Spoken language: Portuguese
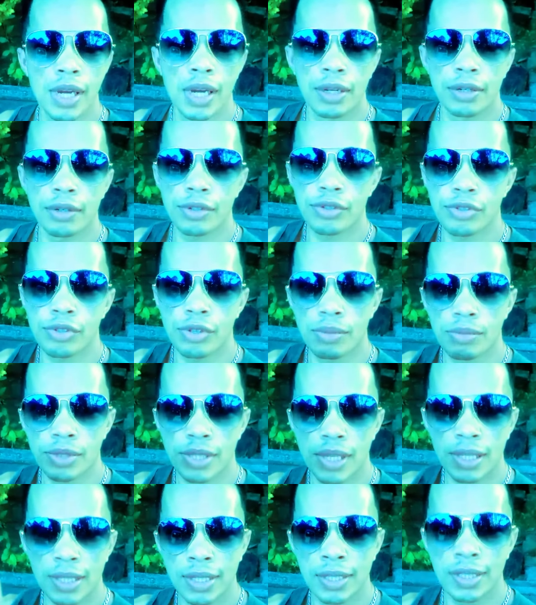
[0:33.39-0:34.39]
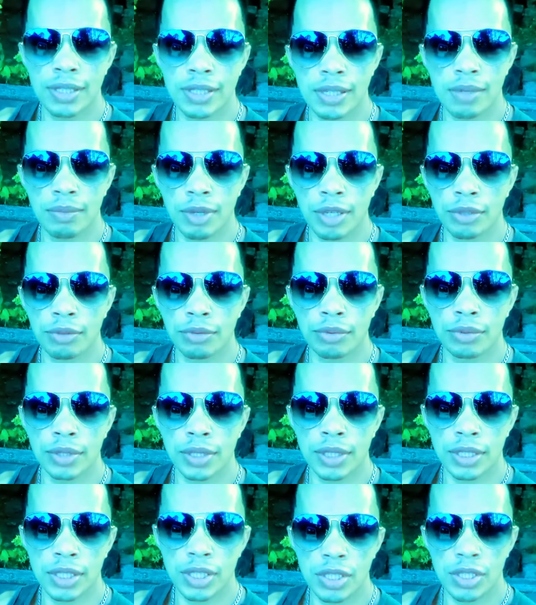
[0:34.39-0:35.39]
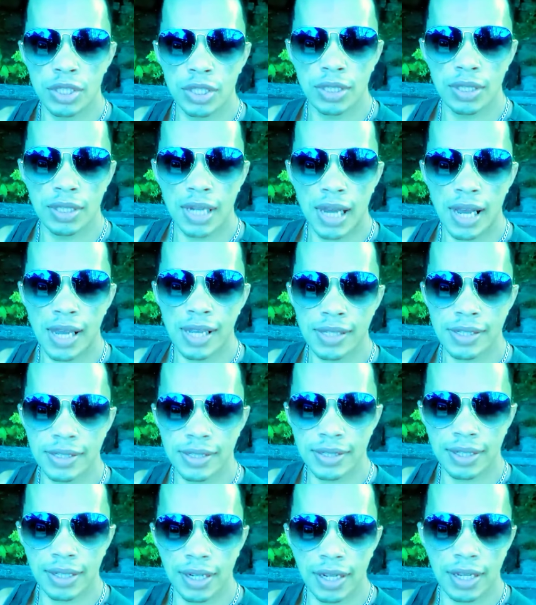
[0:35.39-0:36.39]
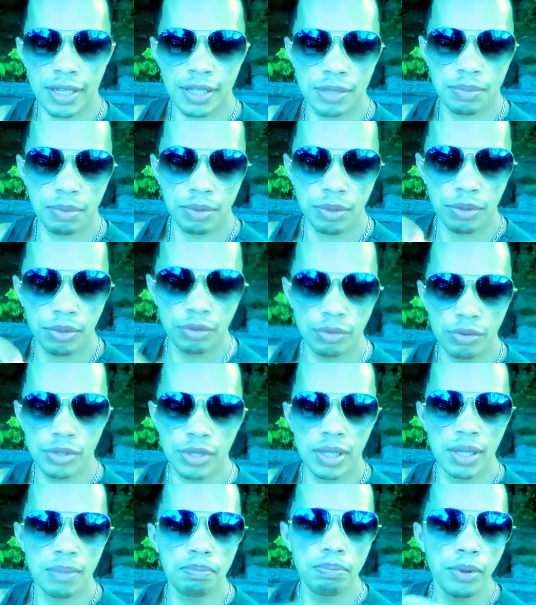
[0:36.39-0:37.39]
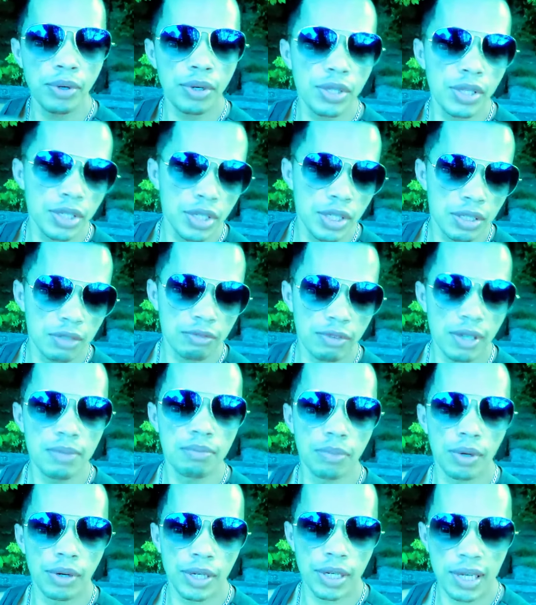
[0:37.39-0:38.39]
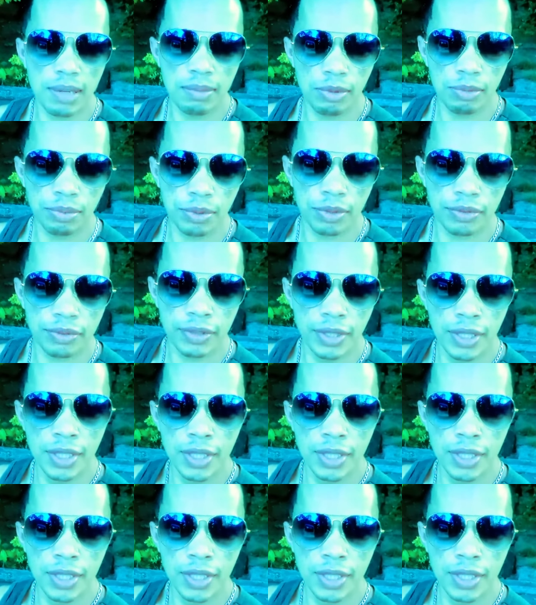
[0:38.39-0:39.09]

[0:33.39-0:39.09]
Nós somos a lei da semeadura. A gente nasce, cresce, produz e depois a gente vai embora, né, meu povo?